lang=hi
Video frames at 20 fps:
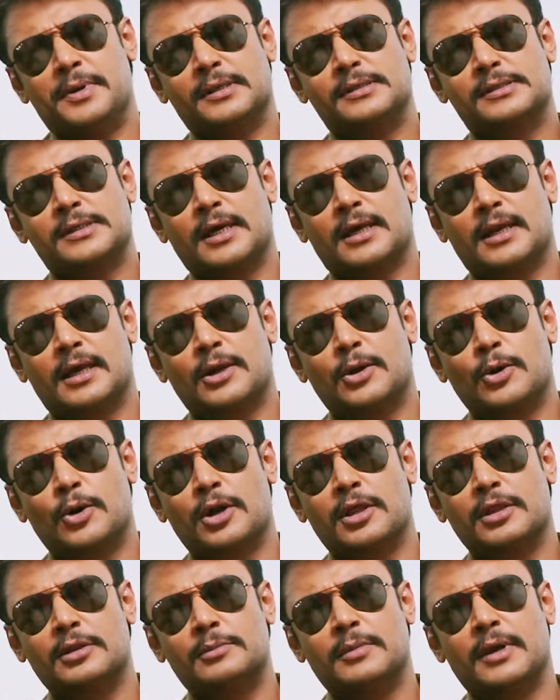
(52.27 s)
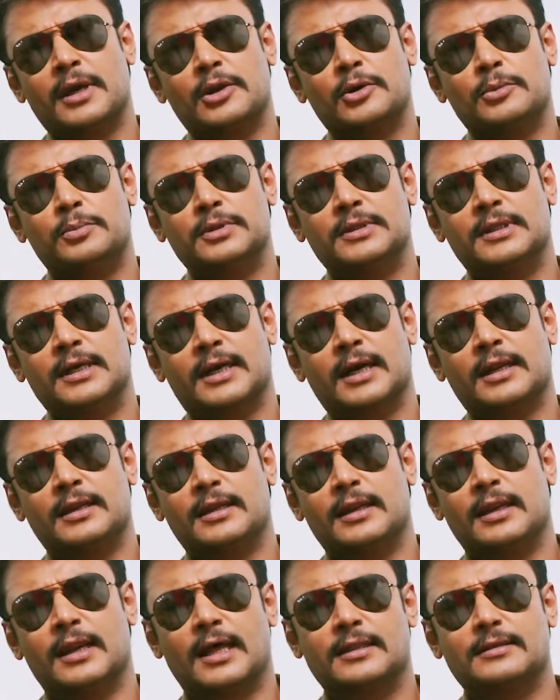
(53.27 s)
फिल्म देखने के बाद भी कहानी तुम
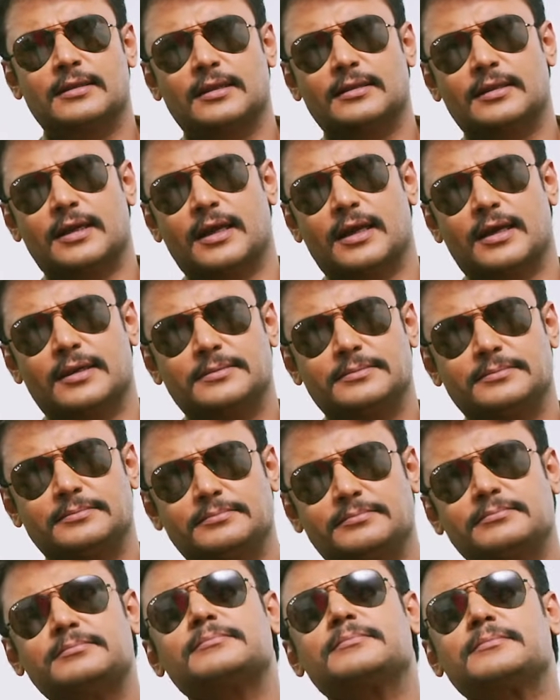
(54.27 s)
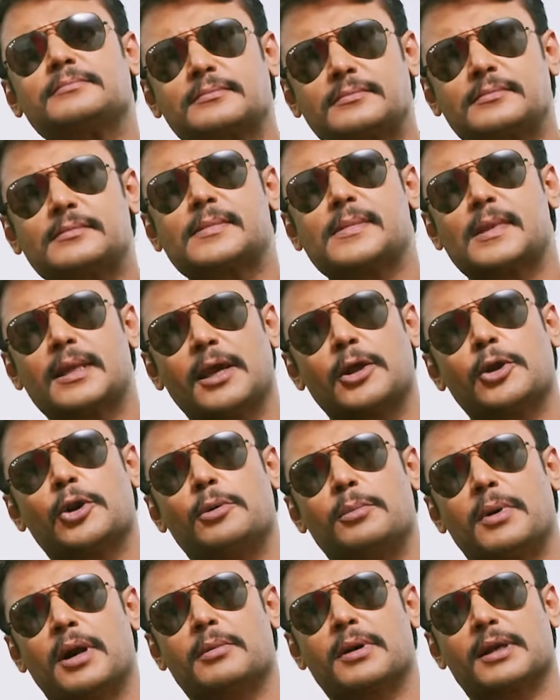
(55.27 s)
लोगों के समझ में नहीं आई तो अब
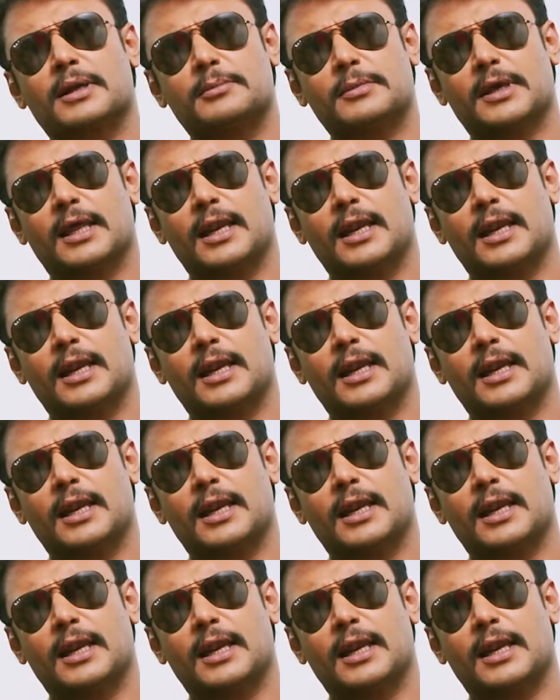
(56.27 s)
बताओ तुम लोग के